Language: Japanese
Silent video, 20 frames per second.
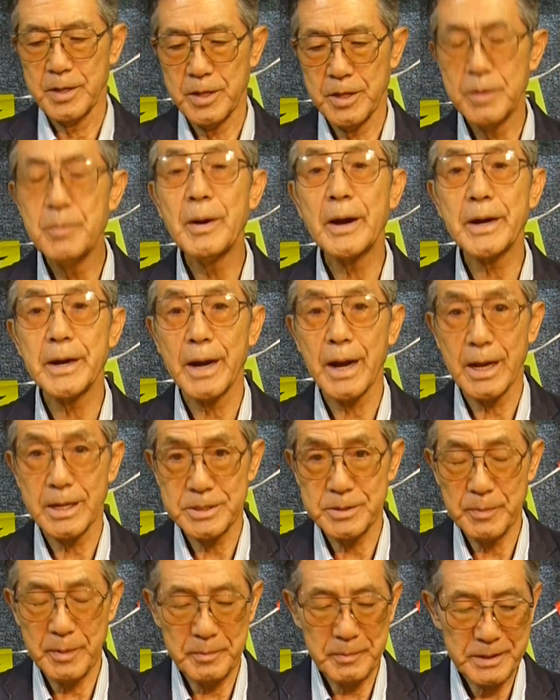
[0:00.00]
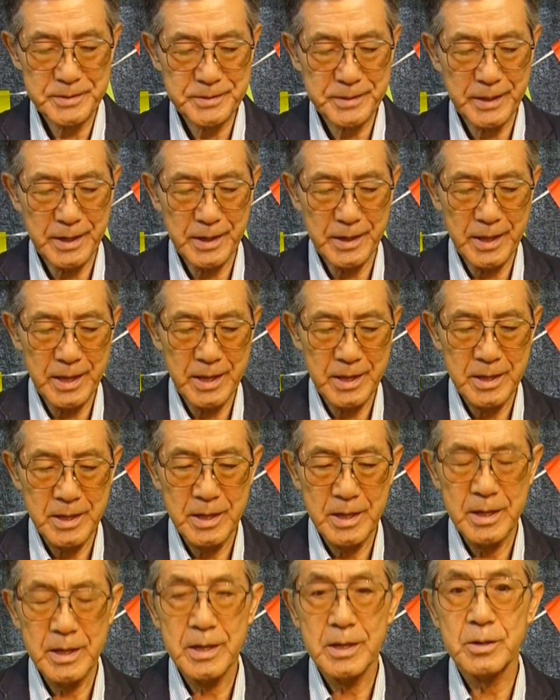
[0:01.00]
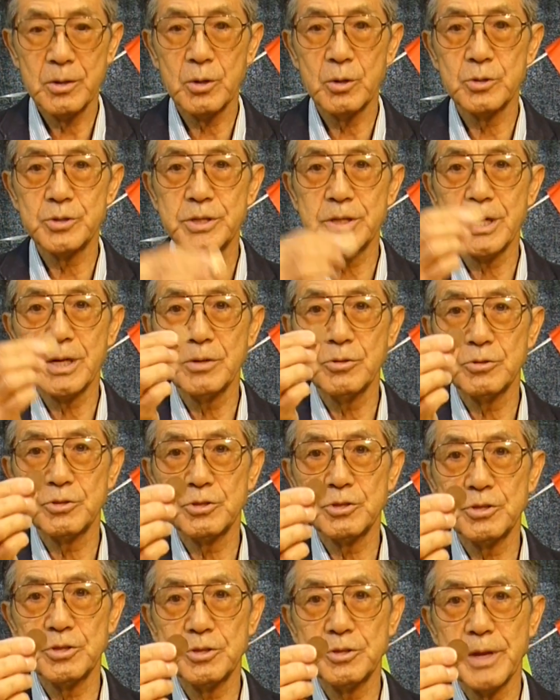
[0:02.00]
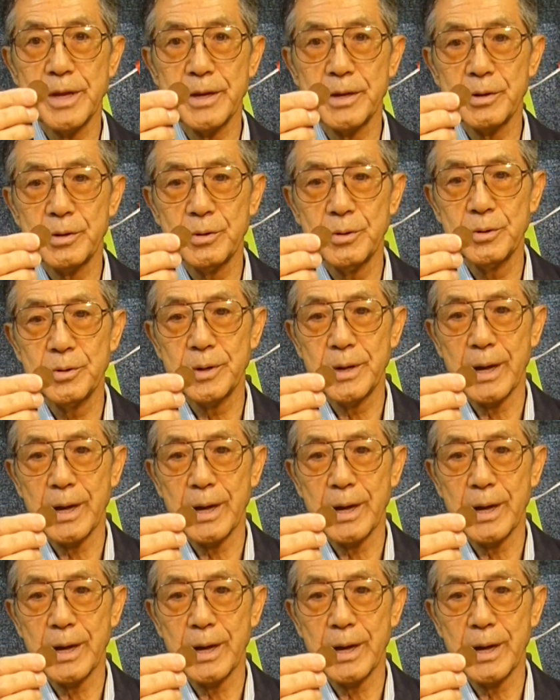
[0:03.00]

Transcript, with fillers: 今から始めますからね。こちらのじゅうえん硬